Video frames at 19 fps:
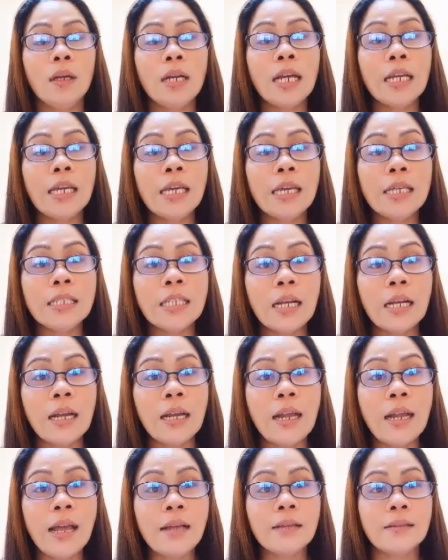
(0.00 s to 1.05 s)
Nag-iisa ka
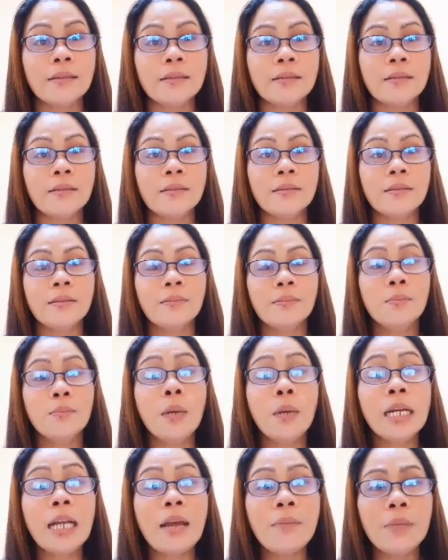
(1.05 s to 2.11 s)
lang.
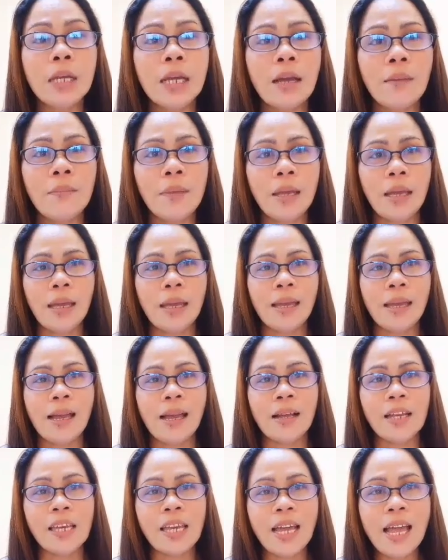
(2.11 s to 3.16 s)
Marami kami.
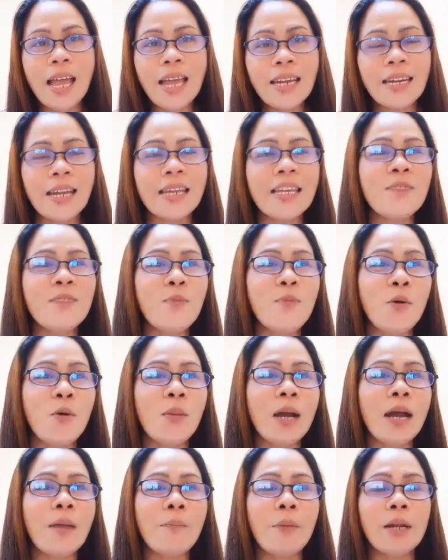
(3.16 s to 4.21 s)
Hagyan, ayan po
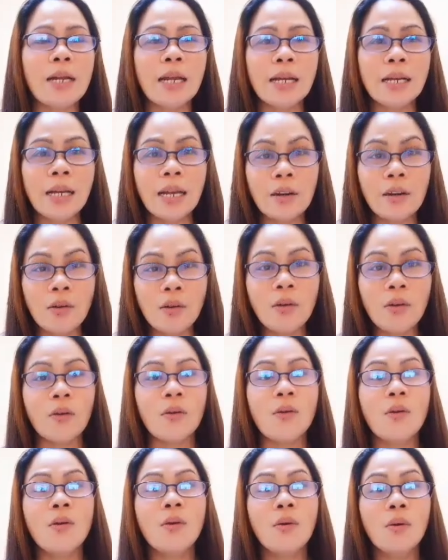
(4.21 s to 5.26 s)
mga palangga
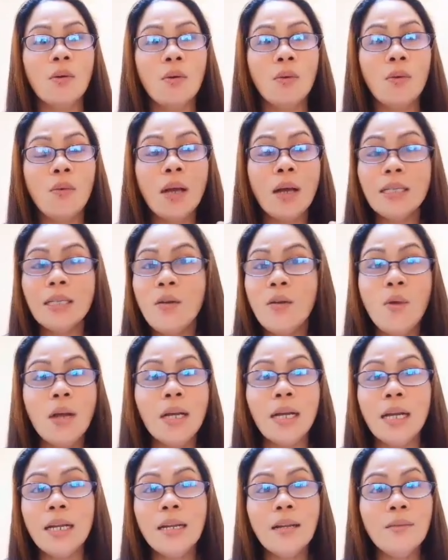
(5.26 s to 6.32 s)
no. Huwag na
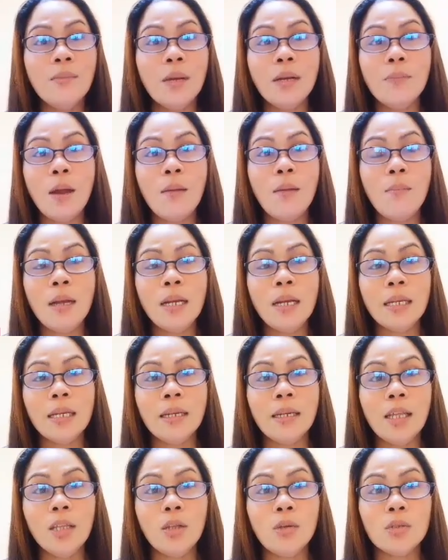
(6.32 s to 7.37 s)
huwag ka nang magbabalik
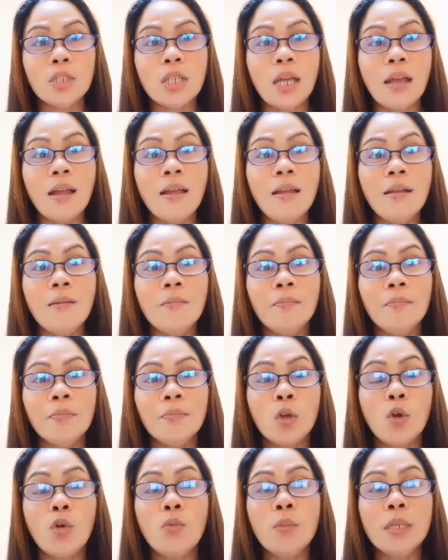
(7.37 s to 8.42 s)
dito sa
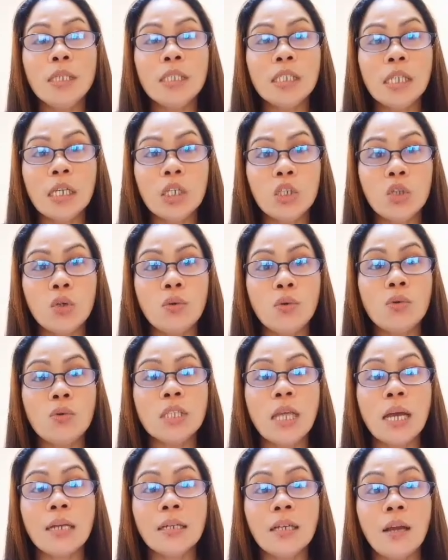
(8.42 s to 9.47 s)
comment section kung
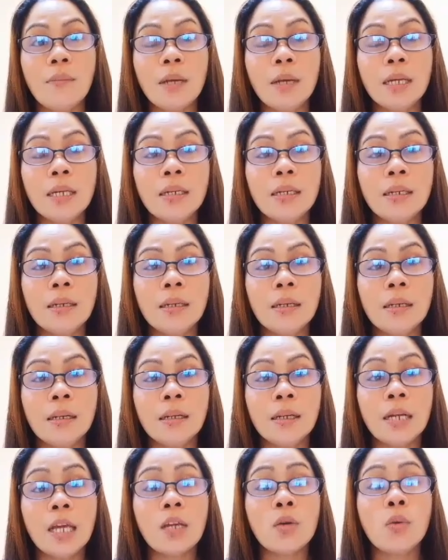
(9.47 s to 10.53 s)
saan ka man
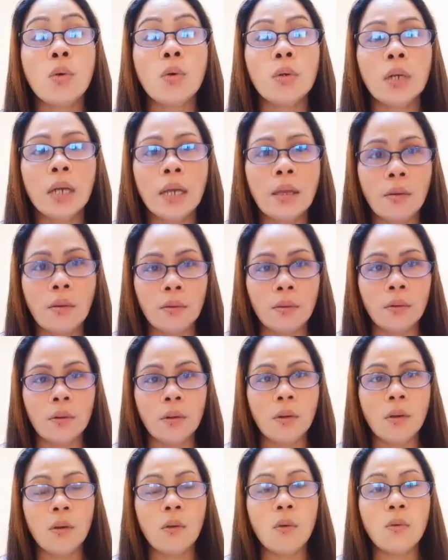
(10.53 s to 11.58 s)
naroon ngayon.
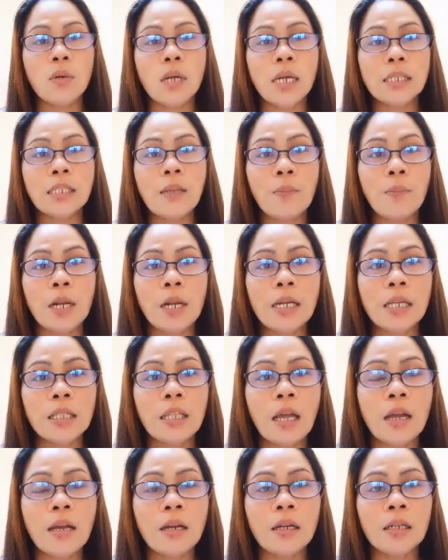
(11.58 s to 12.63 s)
Kung nasa
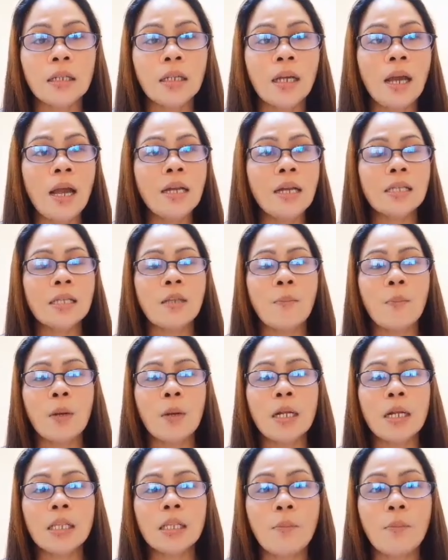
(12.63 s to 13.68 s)
planetang Earth ka, nasa
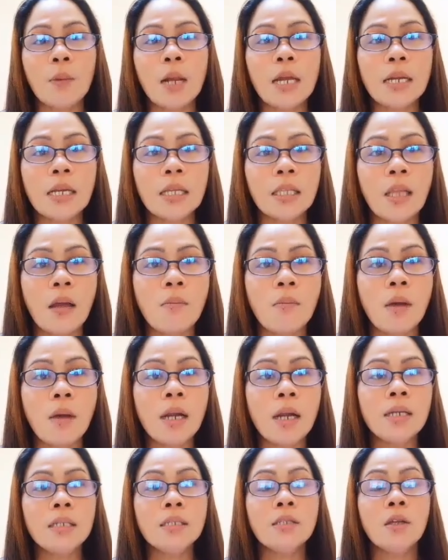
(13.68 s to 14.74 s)
planetang
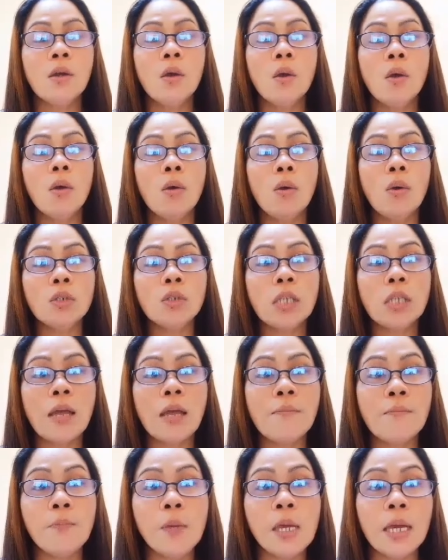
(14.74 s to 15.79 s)
Mars, o sa
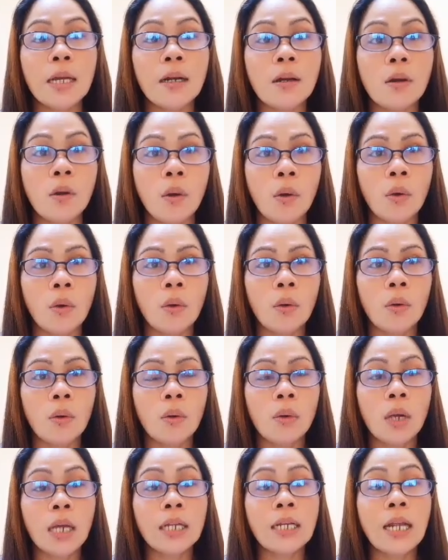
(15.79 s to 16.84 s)
impyerno,
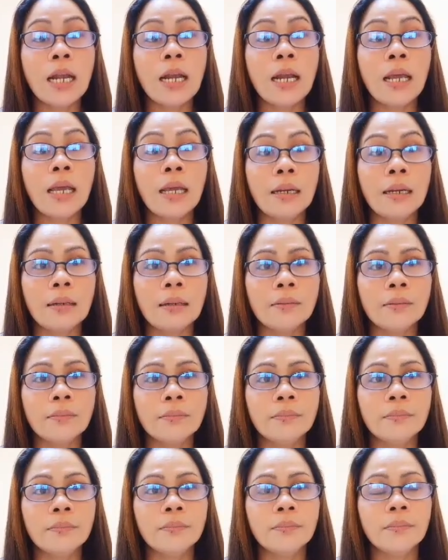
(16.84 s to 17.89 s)
kadalhin.
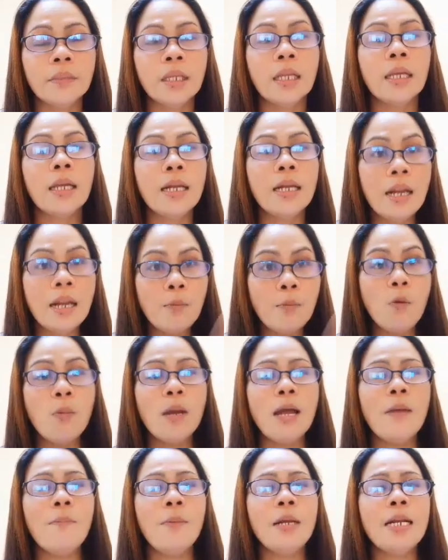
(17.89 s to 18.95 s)
Yan lang po
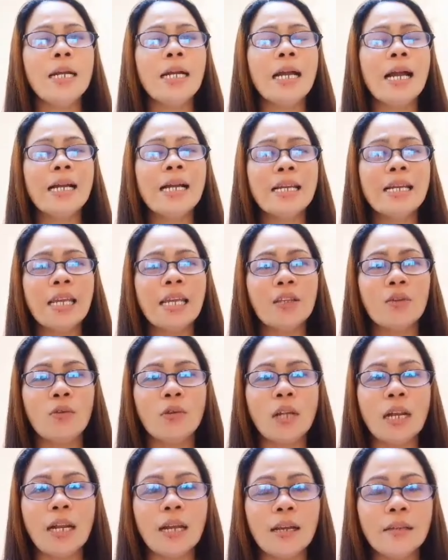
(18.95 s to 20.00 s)
mga palag hanggang dito
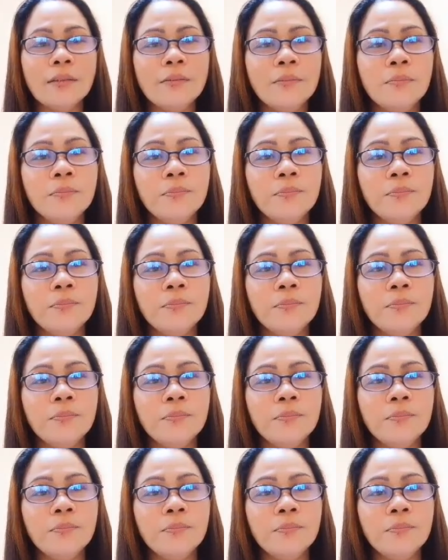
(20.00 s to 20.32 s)
na lang.